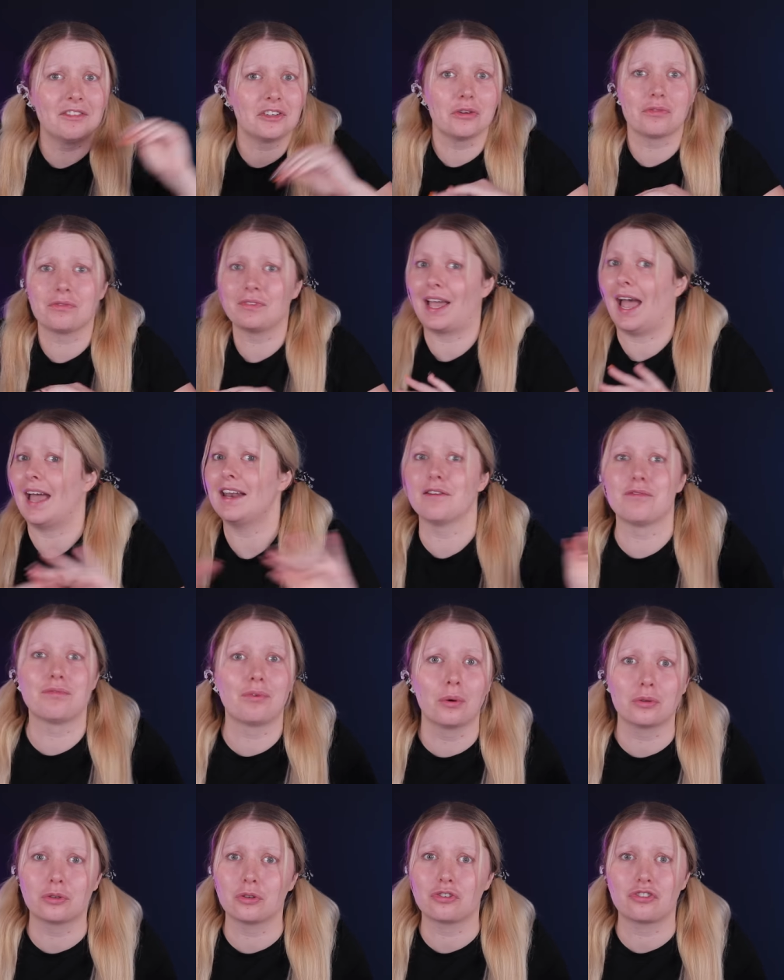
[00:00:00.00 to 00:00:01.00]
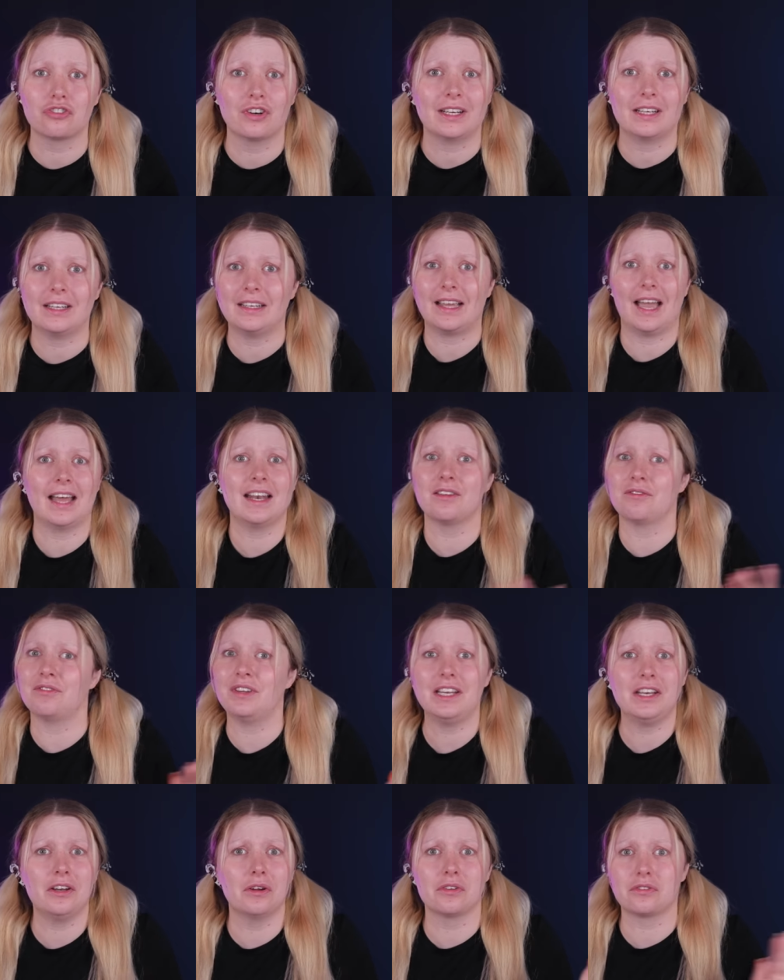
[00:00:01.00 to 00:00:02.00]
Wir dürfen keine Fotos schicken, keine
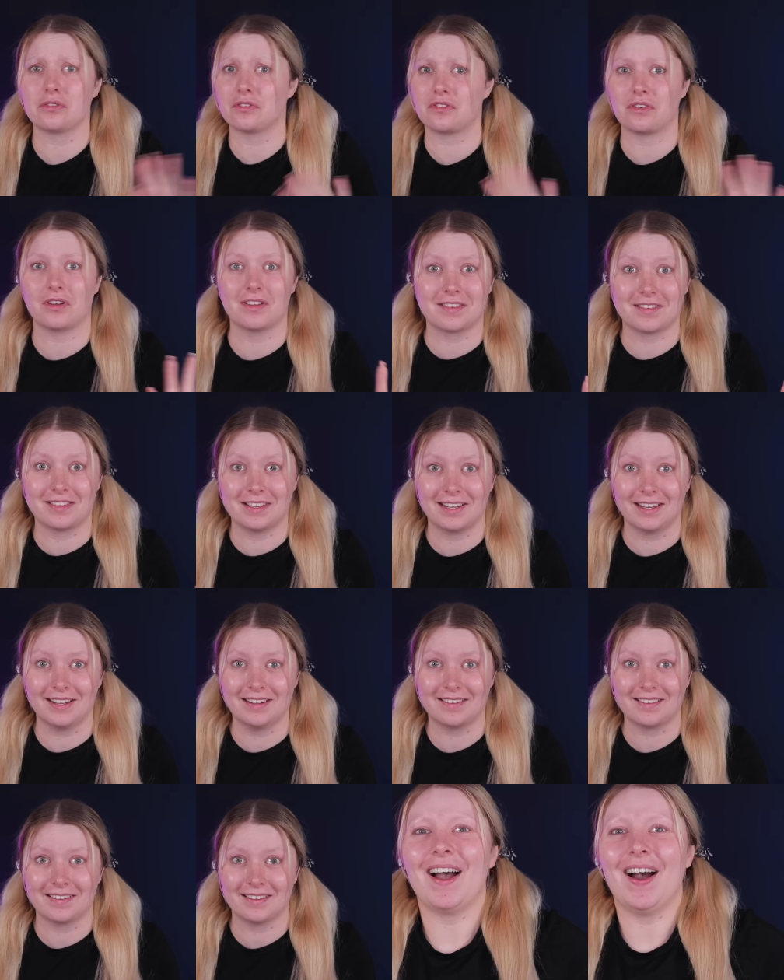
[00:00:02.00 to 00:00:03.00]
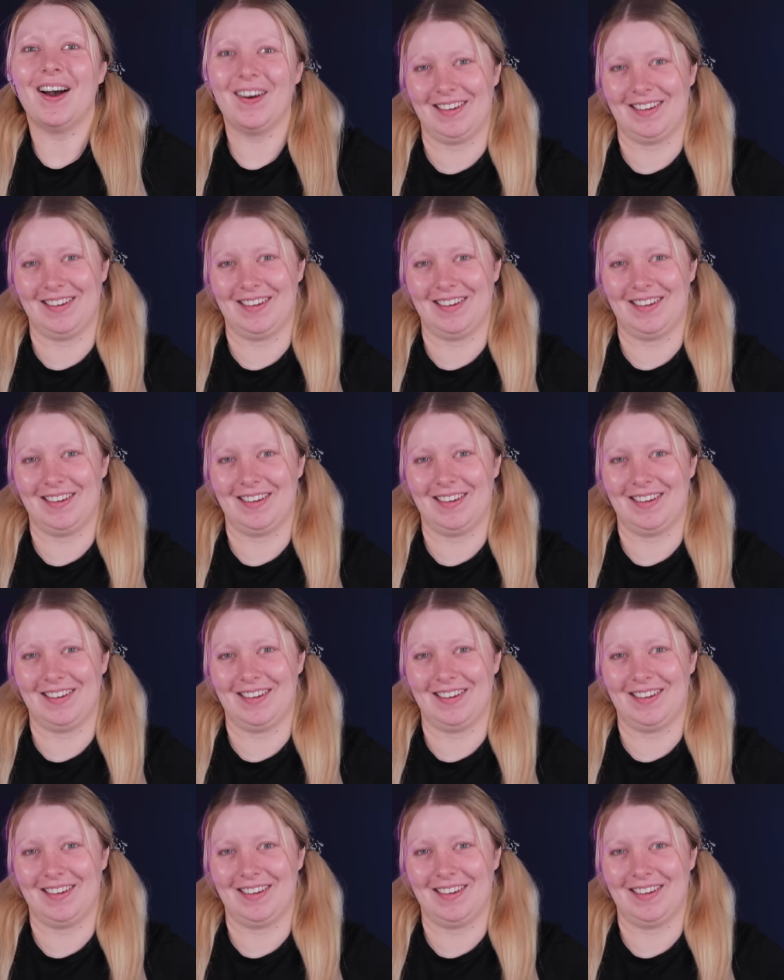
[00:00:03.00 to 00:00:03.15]
Videos und sonstiges.